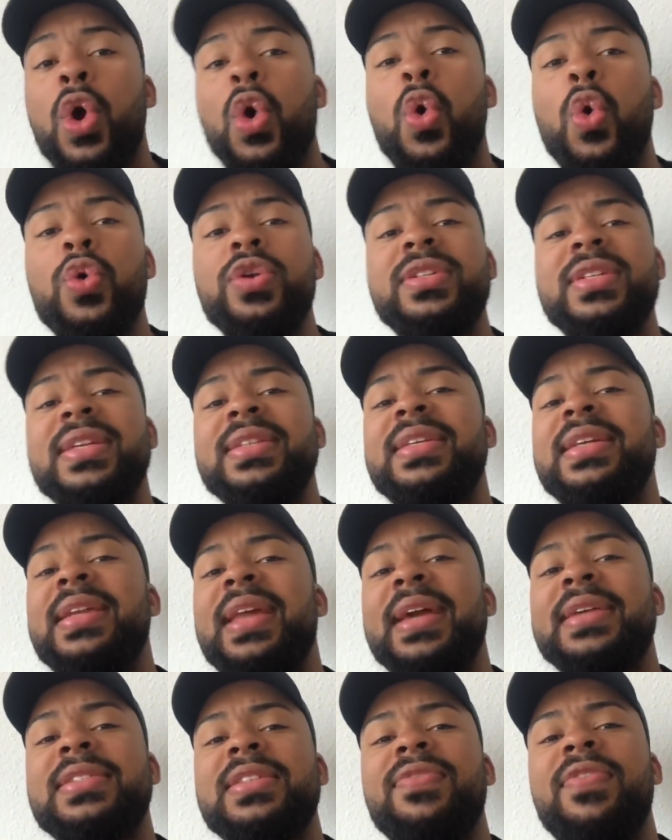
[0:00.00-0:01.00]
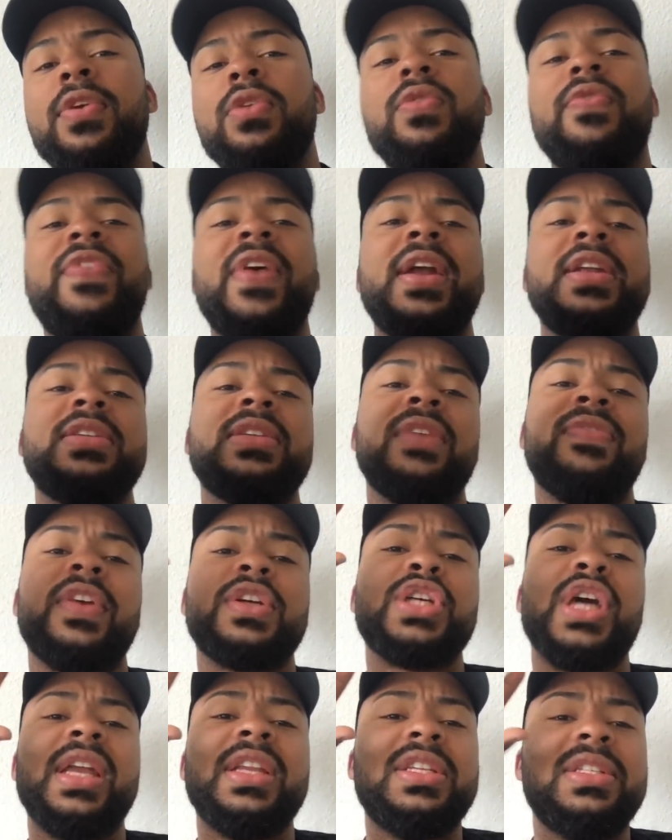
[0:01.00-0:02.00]
Und in dem nächsten Video werde ich dann
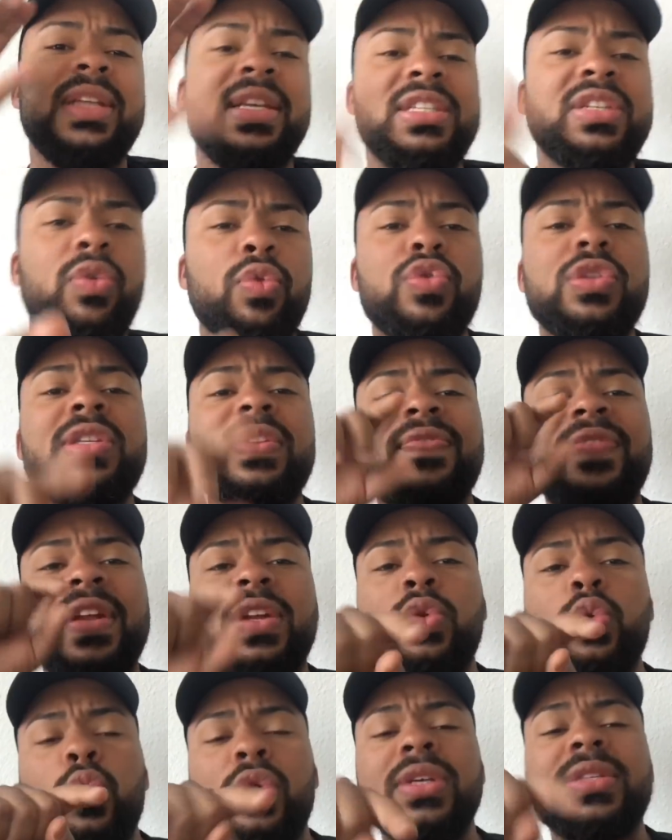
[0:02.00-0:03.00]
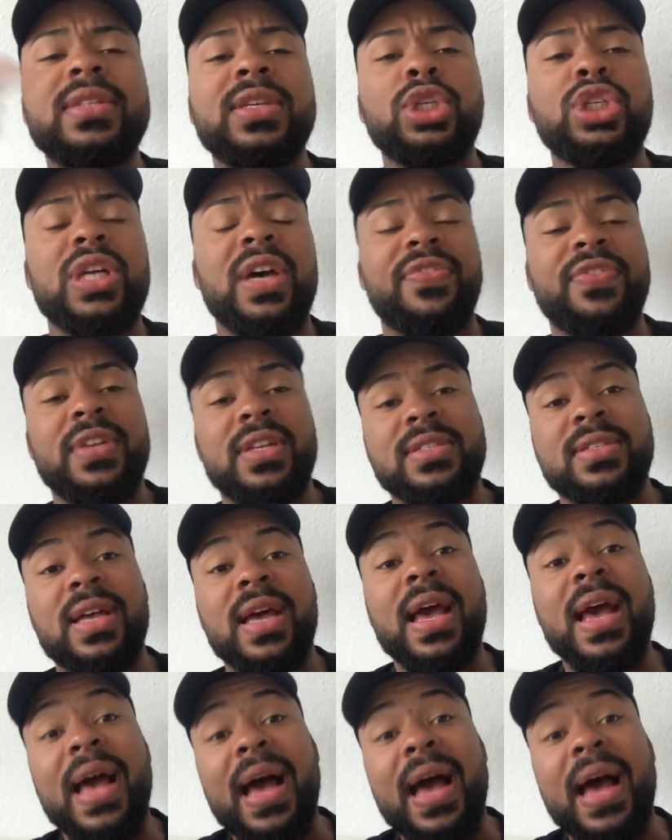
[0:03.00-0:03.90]
wahrscheinlich dich grüßen, wenn du es geschafft hast.